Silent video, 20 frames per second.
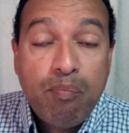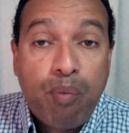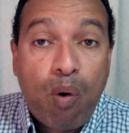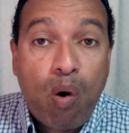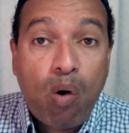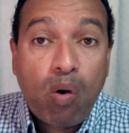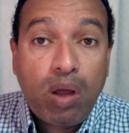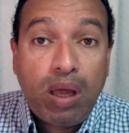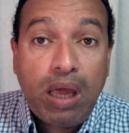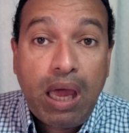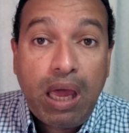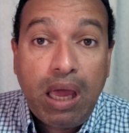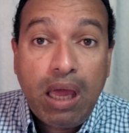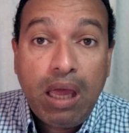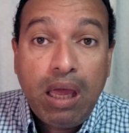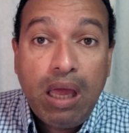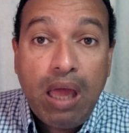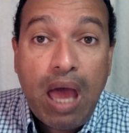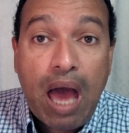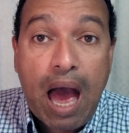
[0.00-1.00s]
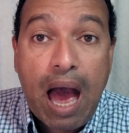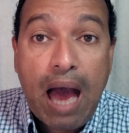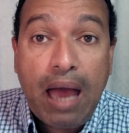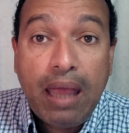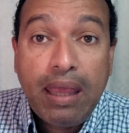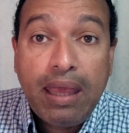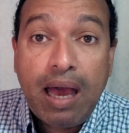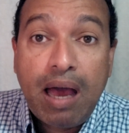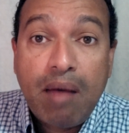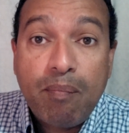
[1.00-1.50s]
porque
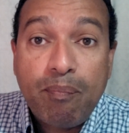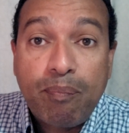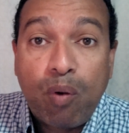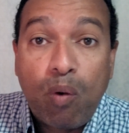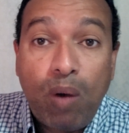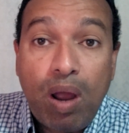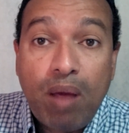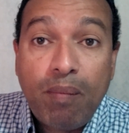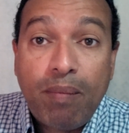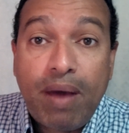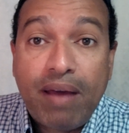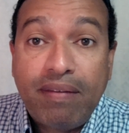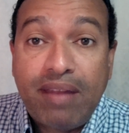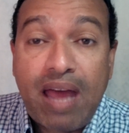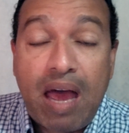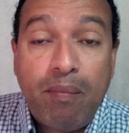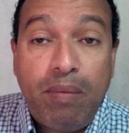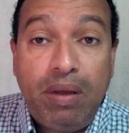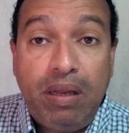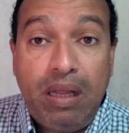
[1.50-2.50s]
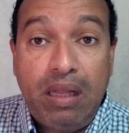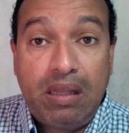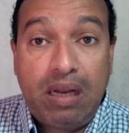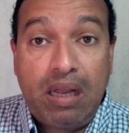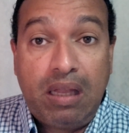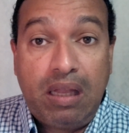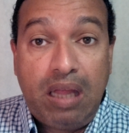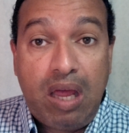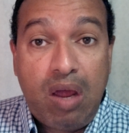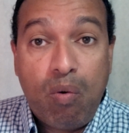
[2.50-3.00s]
hayan problemas
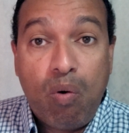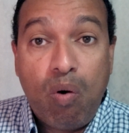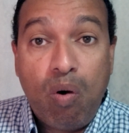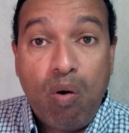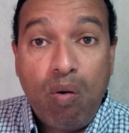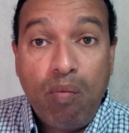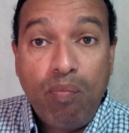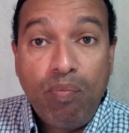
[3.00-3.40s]
administrativos